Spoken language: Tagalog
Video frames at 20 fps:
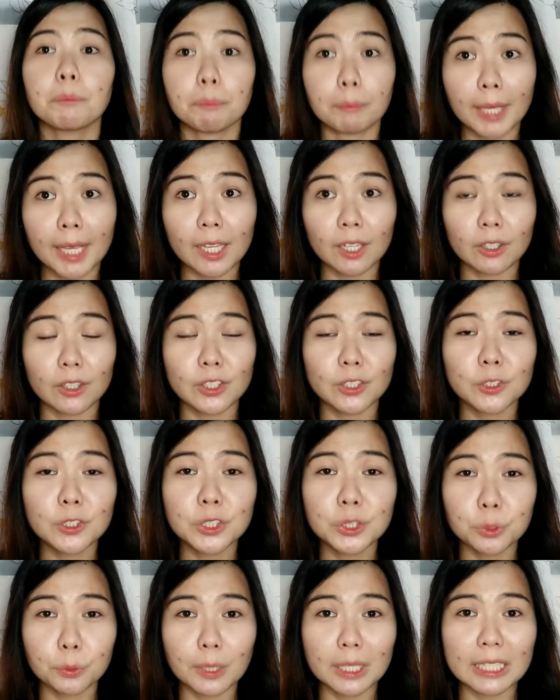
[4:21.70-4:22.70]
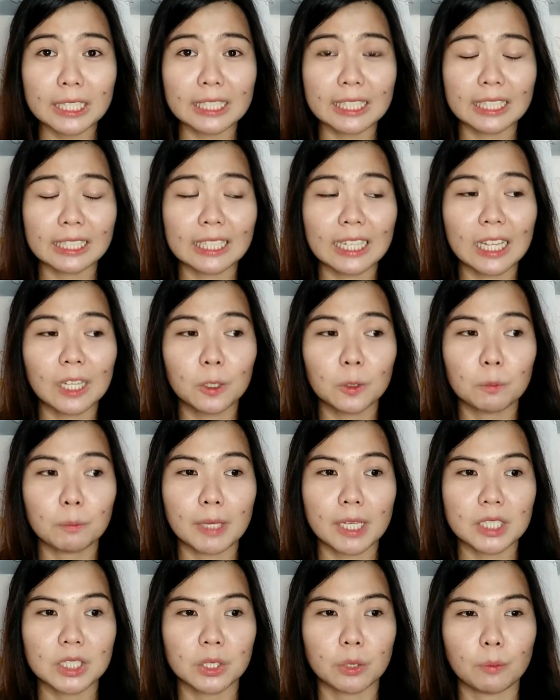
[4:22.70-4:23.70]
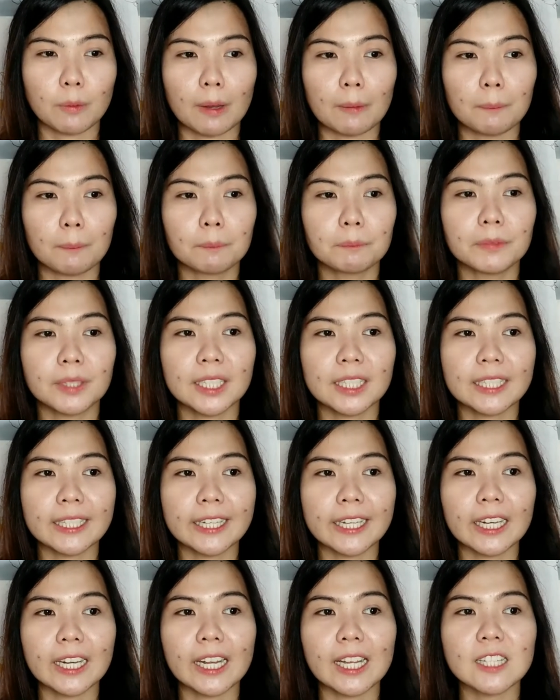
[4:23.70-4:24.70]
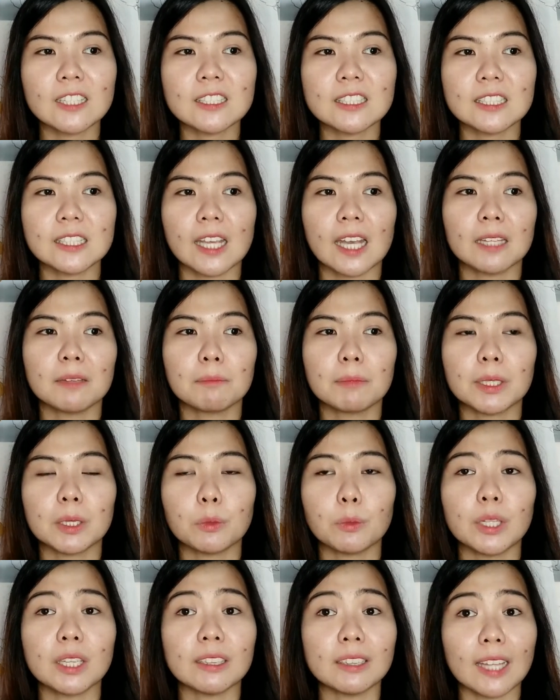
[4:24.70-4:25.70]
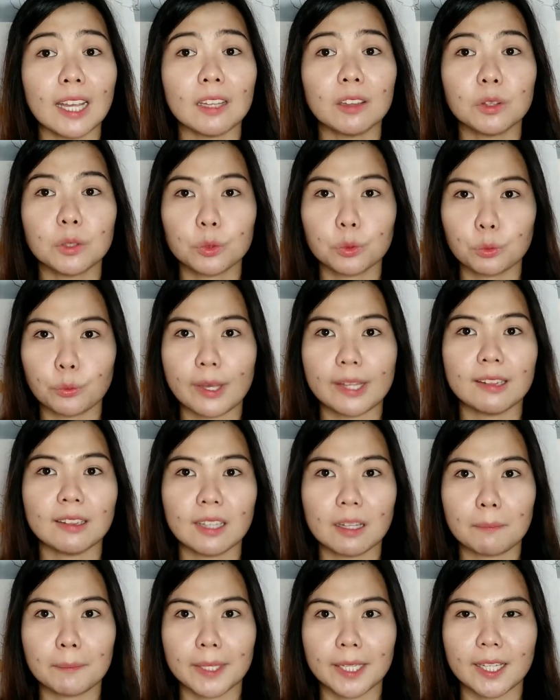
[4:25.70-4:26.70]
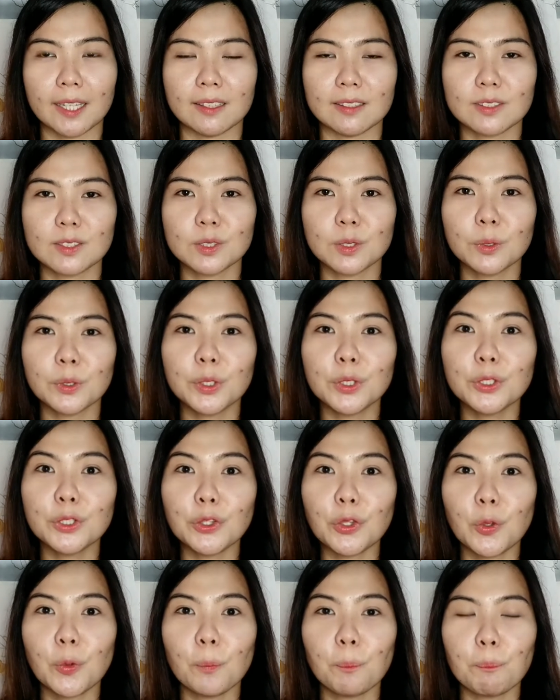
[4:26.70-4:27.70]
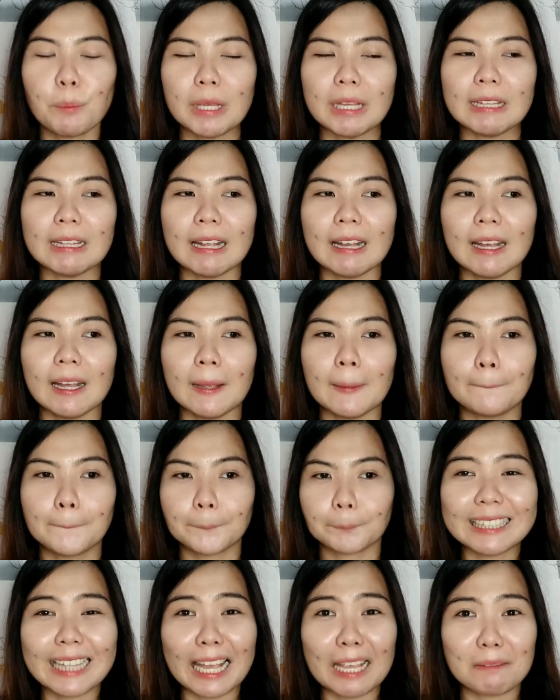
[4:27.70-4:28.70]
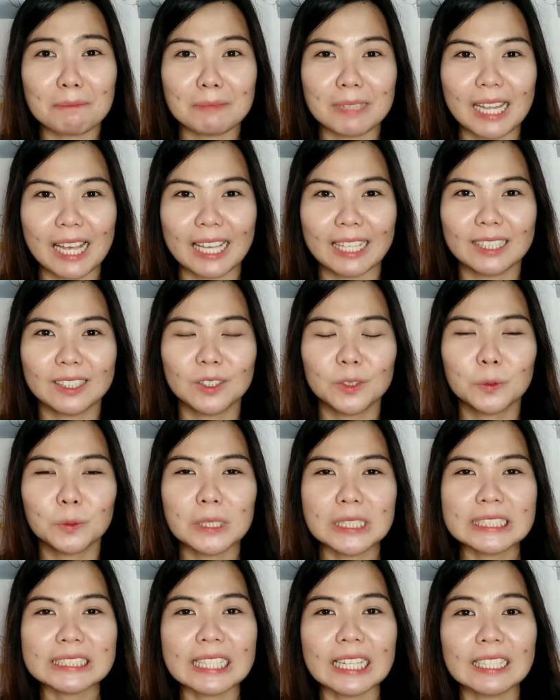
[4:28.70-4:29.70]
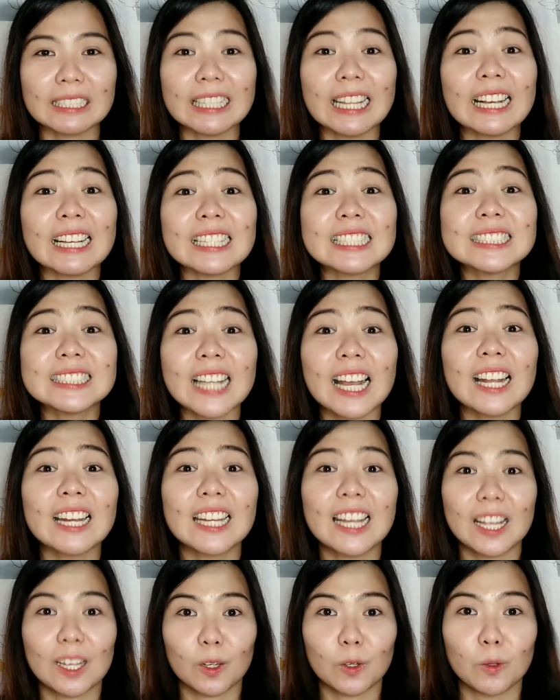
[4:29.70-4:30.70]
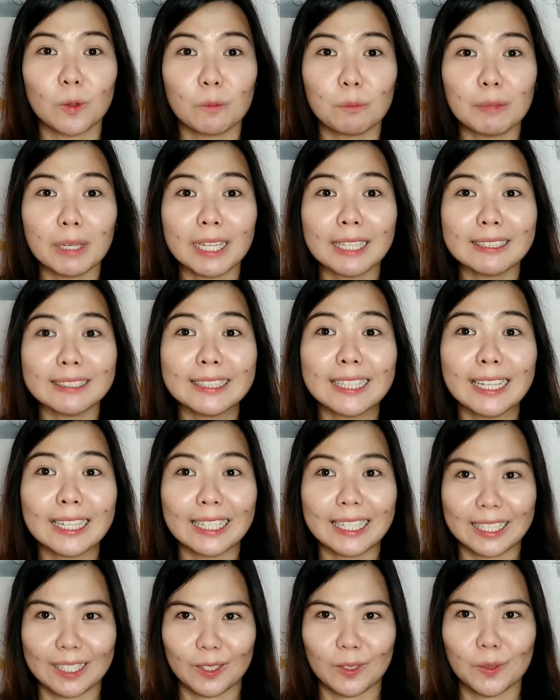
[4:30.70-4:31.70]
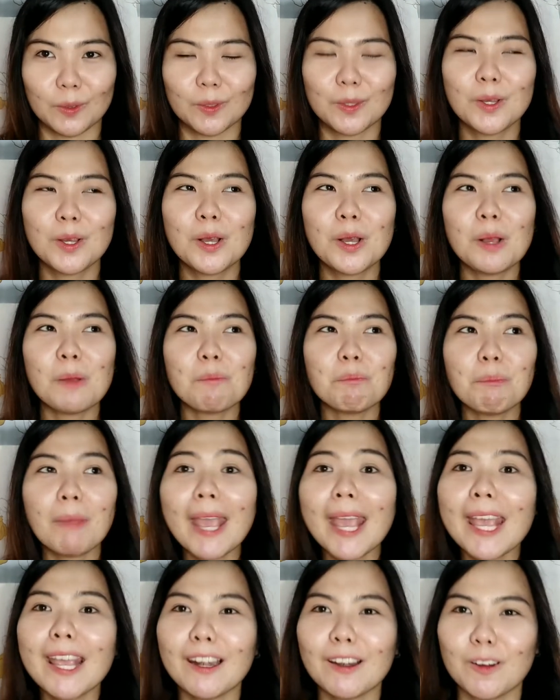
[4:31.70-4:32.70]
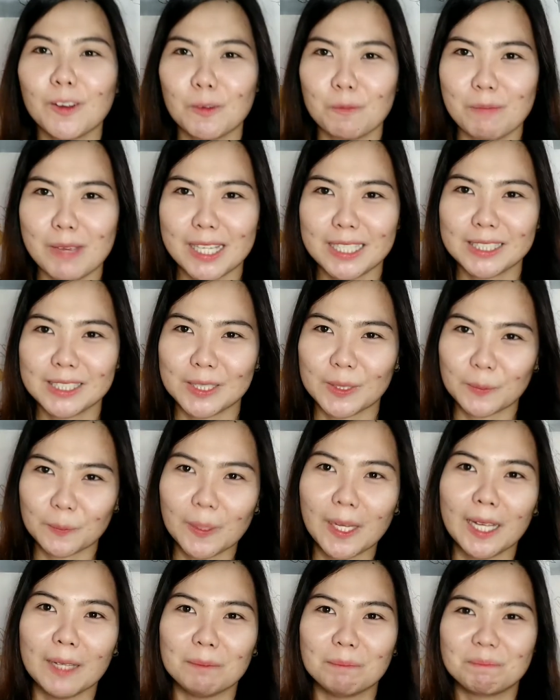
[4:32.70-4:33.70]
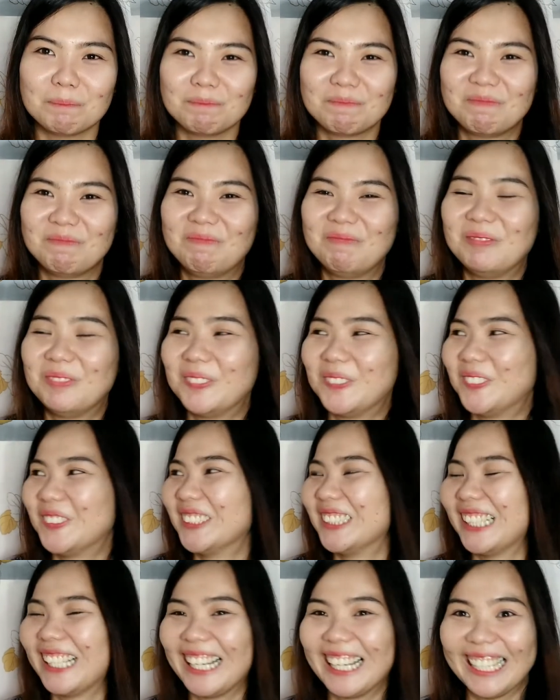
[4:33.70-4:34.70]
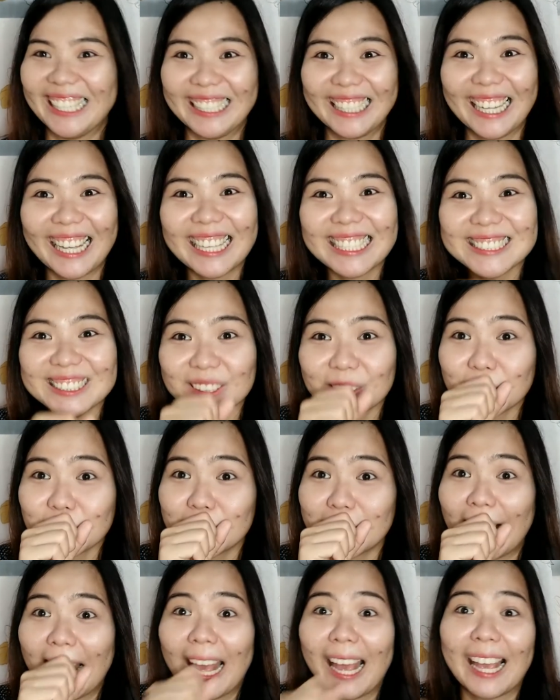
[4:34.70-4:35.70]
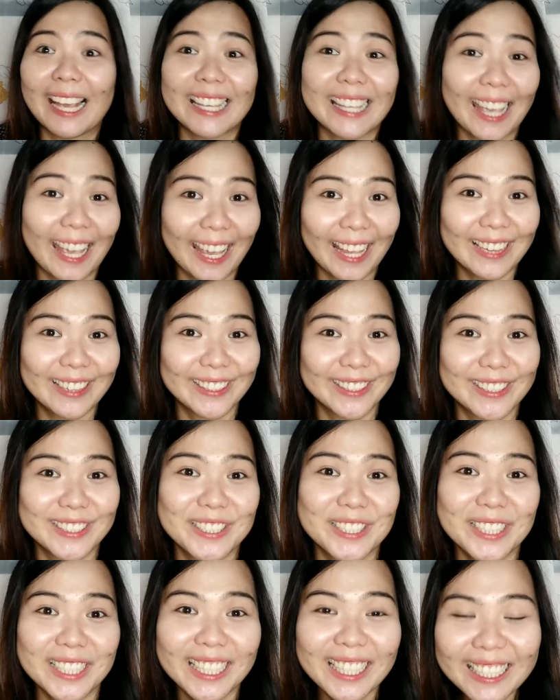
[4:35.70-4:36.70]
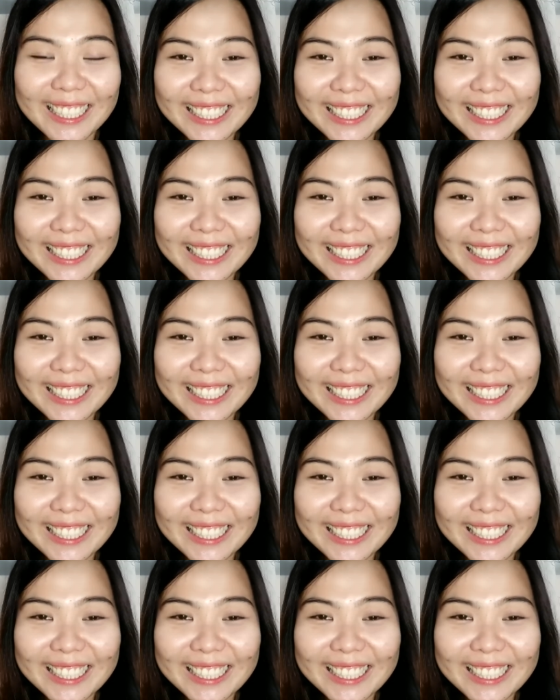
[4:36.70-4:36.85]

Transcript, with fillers: Pero, usually ng laro Beshiwap, nagre-range yan between 10 to 20 minutes. So, yun yung pinaka timeline nung isa, ng isang laro. Magandang laro. Pero, Beshiwap, ang lakas nun, high energy.